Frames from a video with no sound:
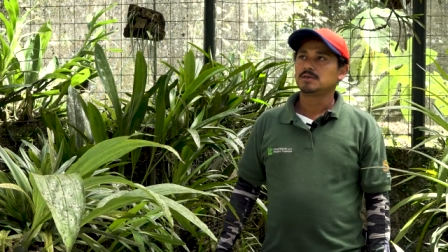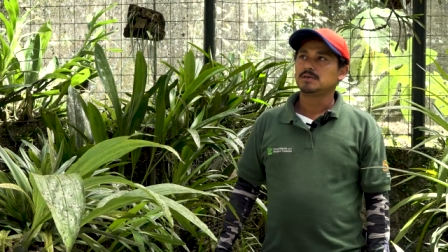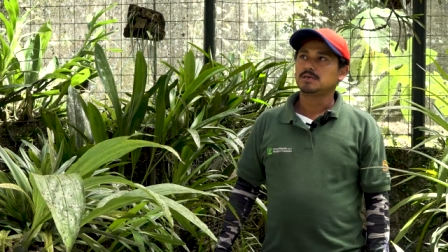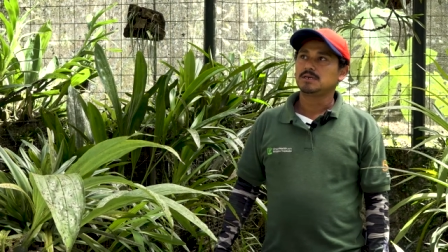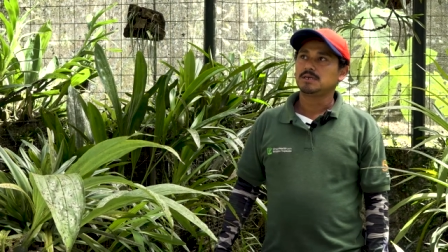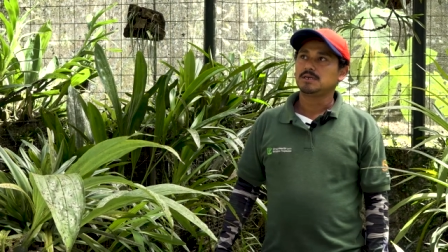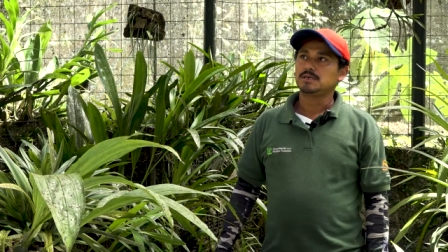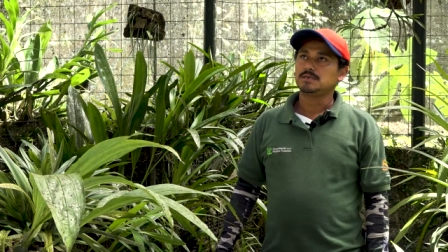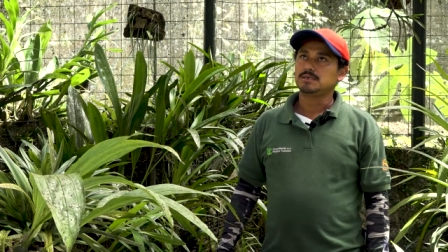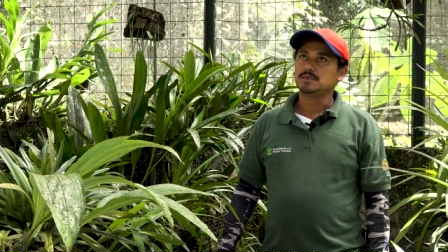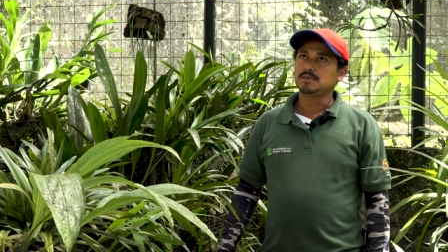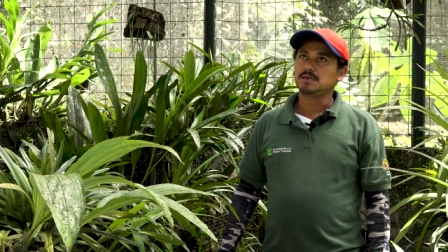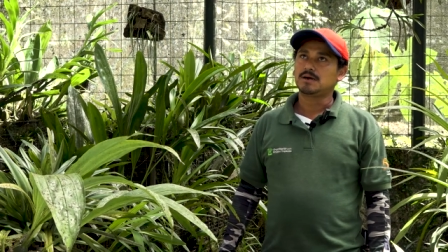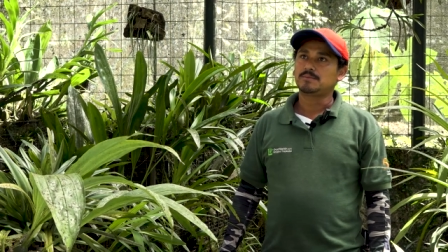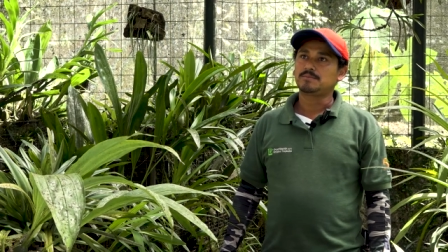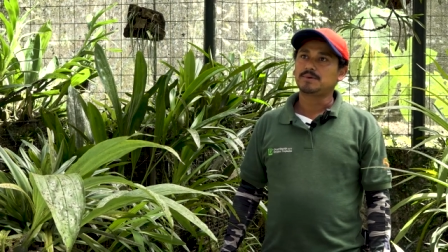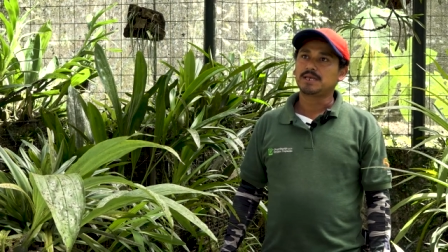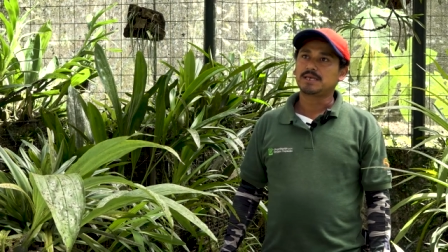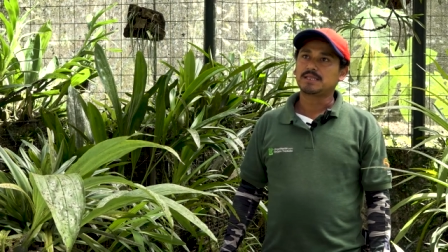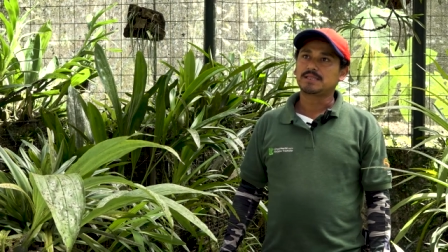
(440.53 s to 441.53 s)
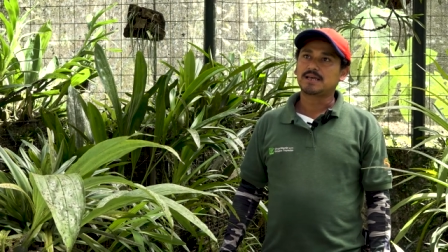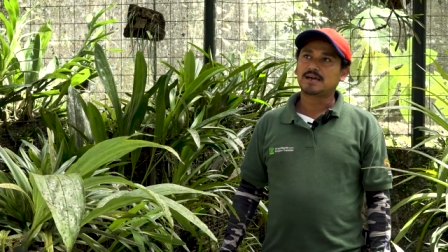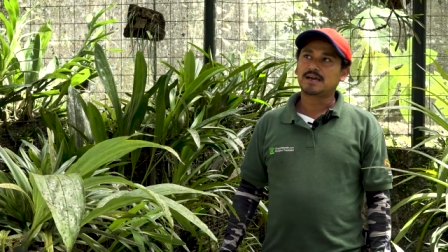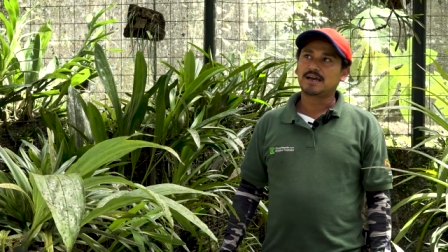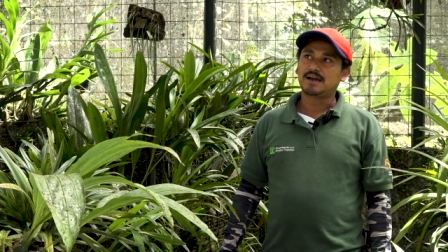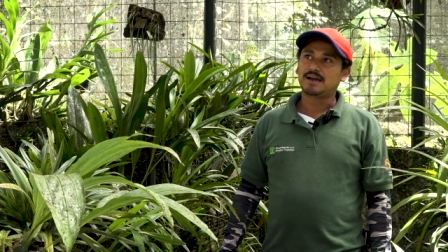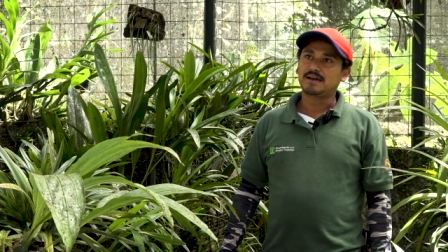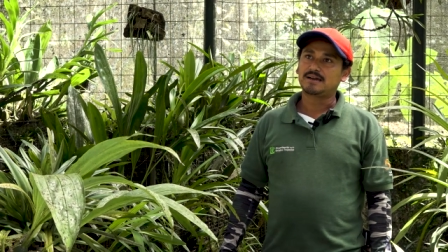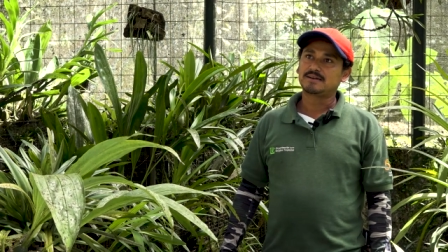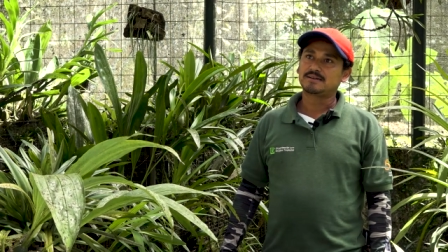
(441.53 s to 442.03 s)
y aprendan
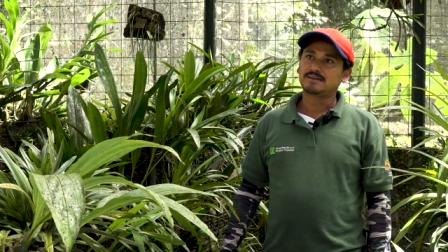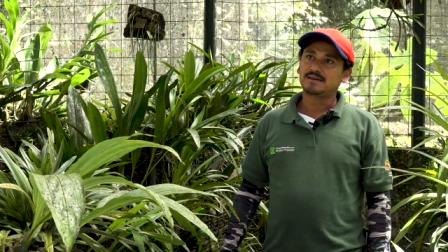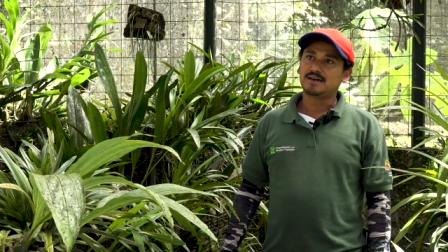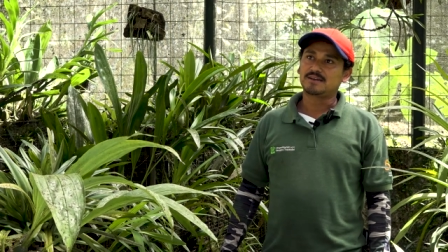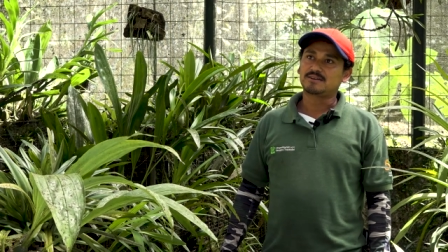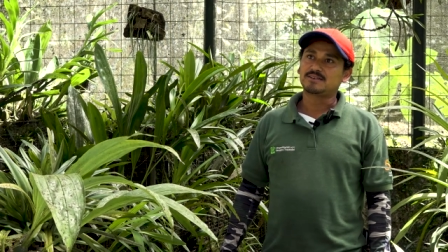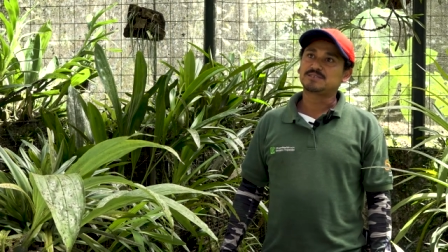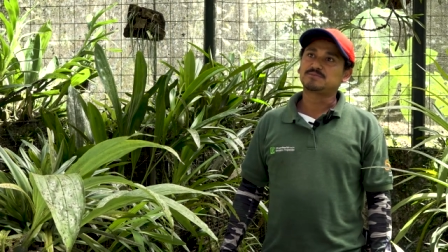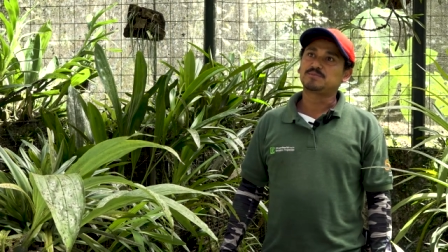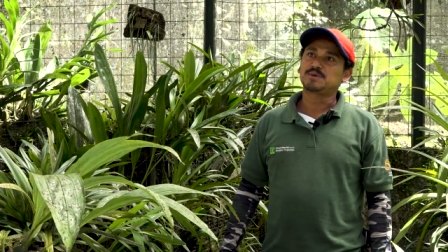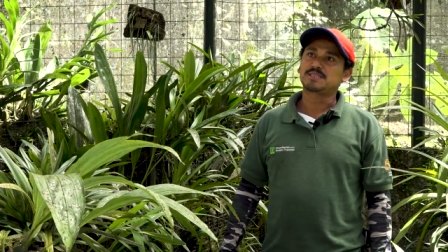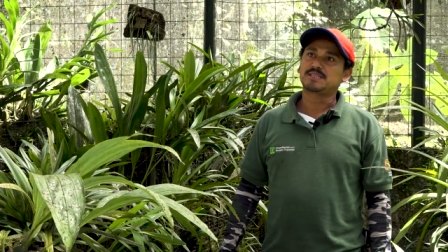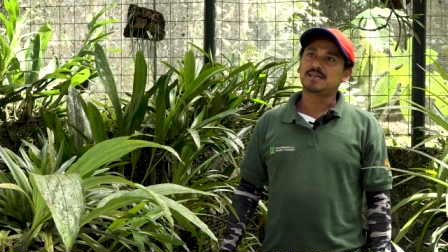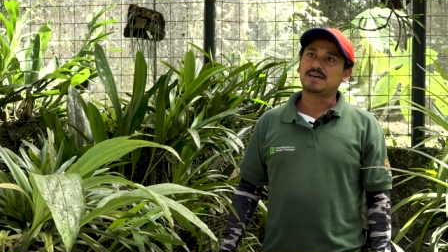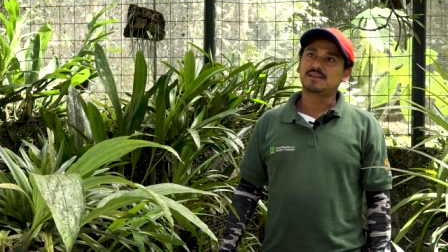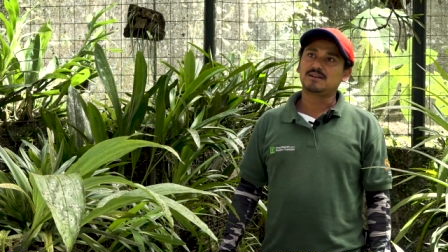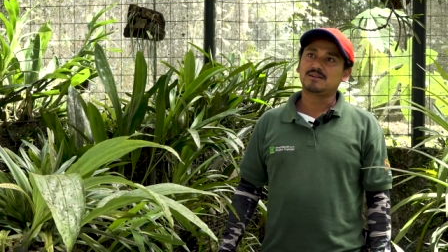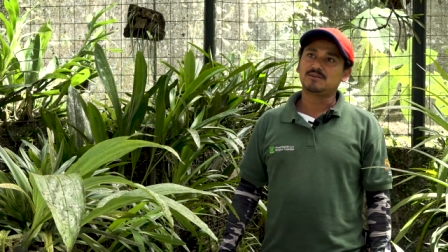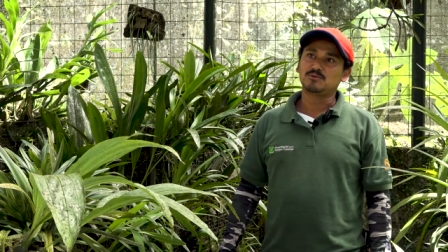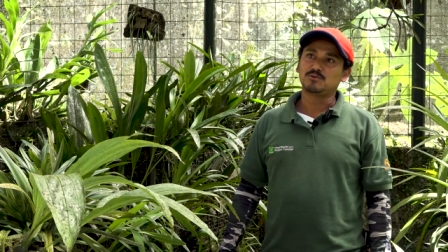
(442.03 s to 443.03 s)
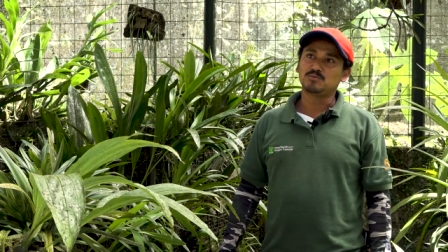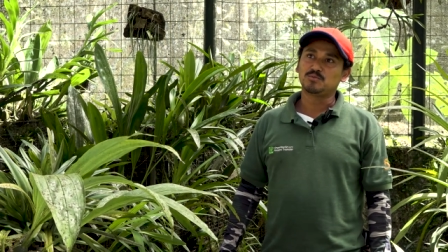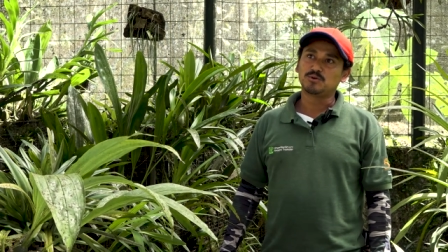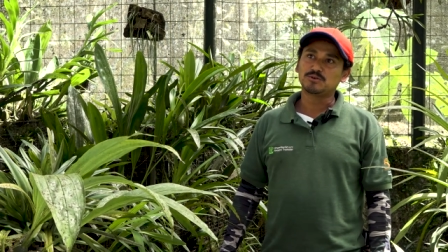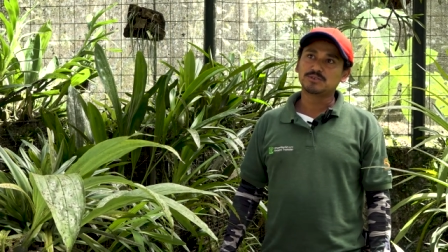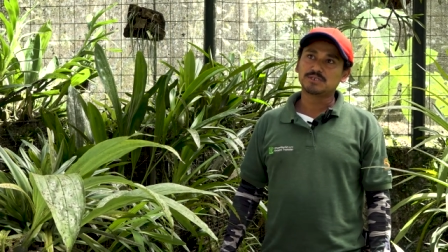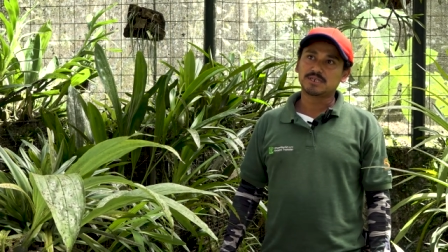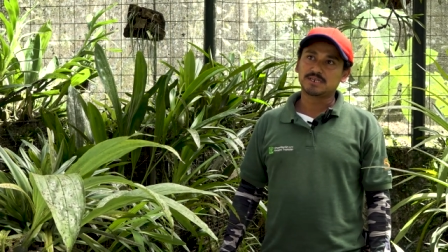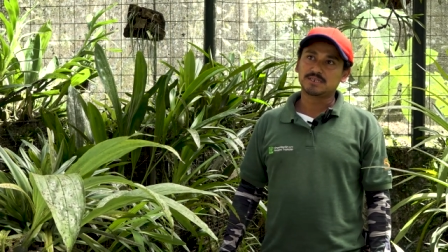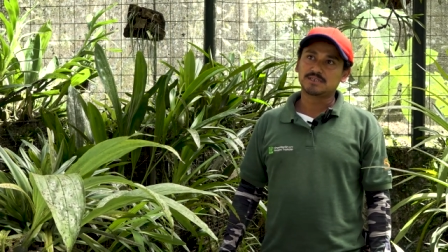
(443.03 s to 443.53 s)
a, a respetar los
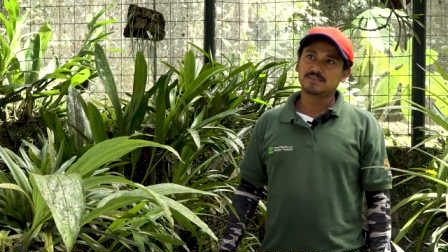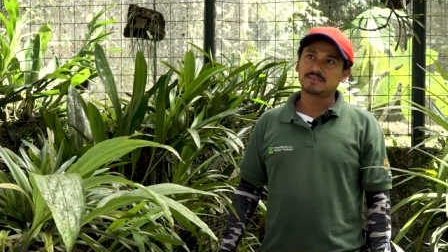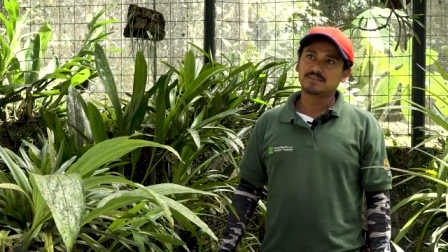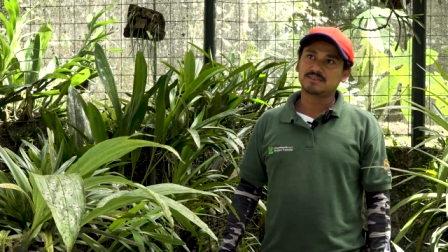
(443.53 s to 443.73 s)
bosques